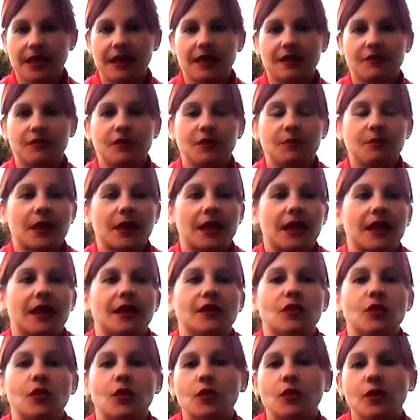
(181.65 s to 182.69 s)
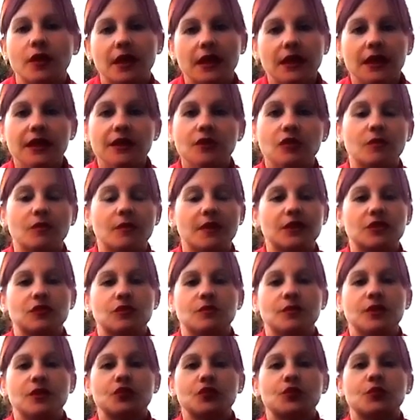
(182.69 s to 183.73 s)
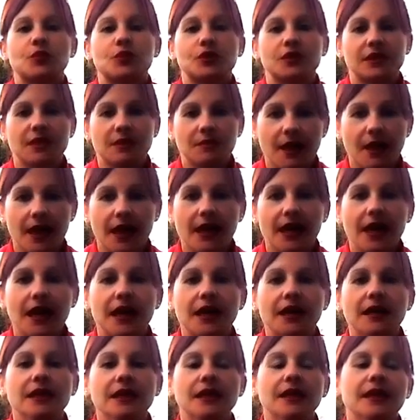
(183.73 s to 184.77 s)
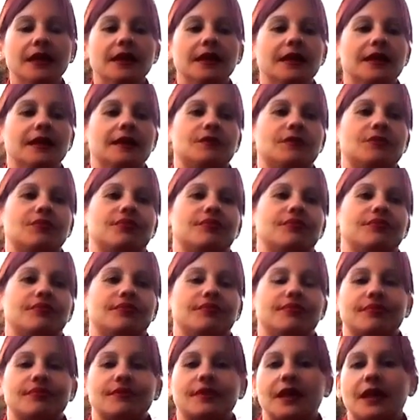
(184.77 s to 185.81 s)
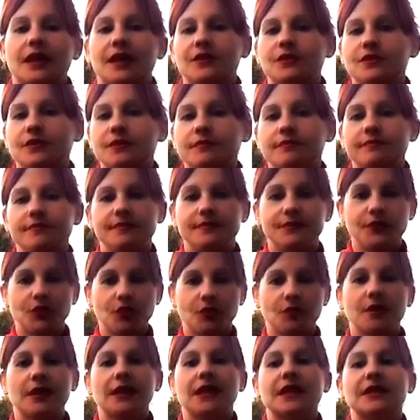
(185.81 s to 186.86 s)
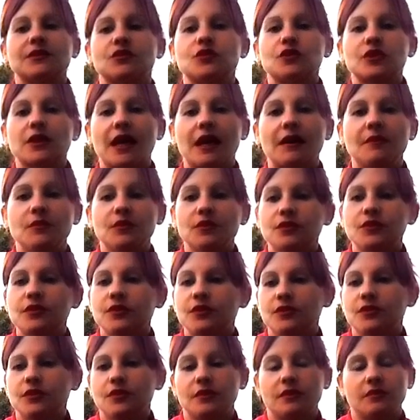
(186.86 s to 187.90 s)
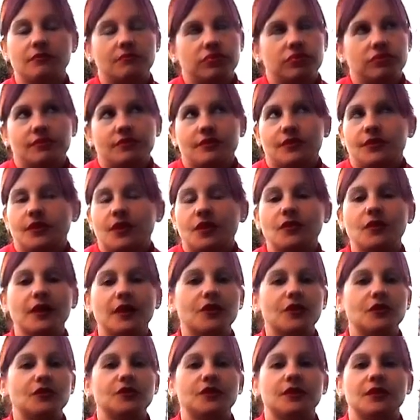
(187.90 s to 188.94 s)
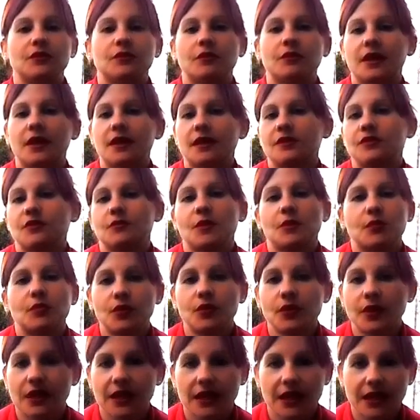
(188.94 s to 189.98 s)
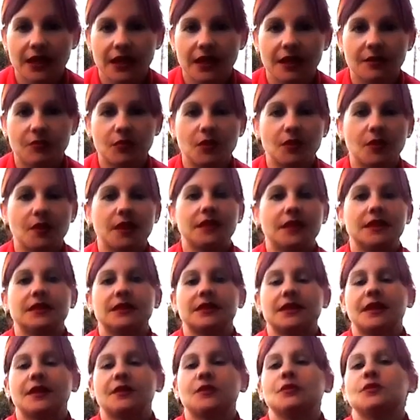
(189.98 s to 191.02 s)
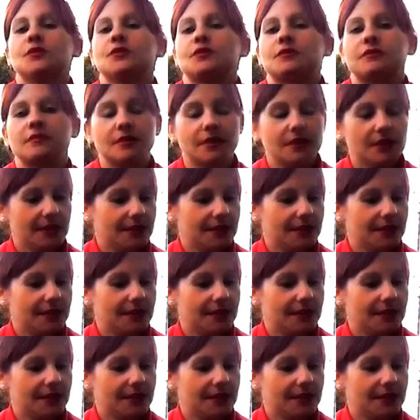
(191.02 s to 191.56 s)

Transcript: de que fui perdiendo un kilito más o menos por semana. Claro, mm, yo veía esos cambios y yo digo, tengo que continuar, no me puedo quedar en la prueba del desayuno.